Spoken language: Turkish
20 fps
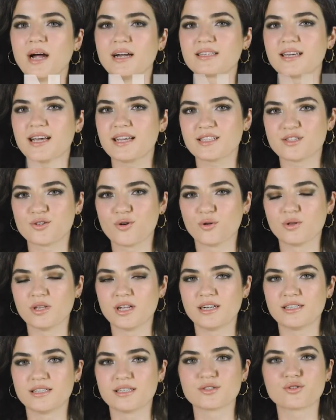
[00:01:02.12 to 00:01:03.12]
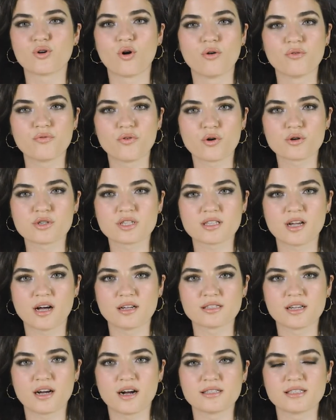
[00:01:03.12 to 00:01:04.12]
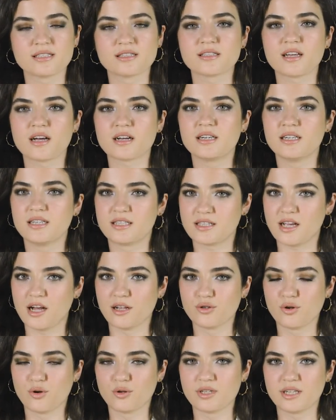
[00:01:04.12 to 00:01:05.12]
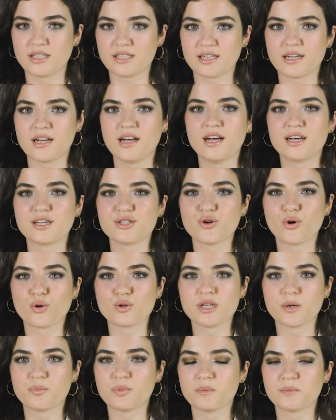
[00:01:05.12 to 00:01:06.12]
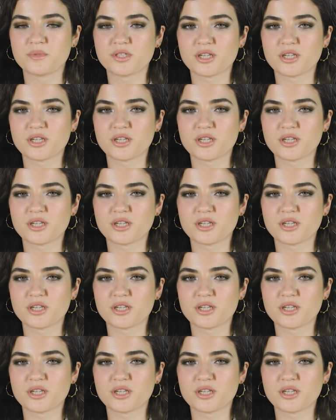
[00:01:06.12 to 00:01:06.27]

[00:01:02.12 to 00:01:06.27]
merkez yollarının konfor standardında kırsal yolları. Yol yapım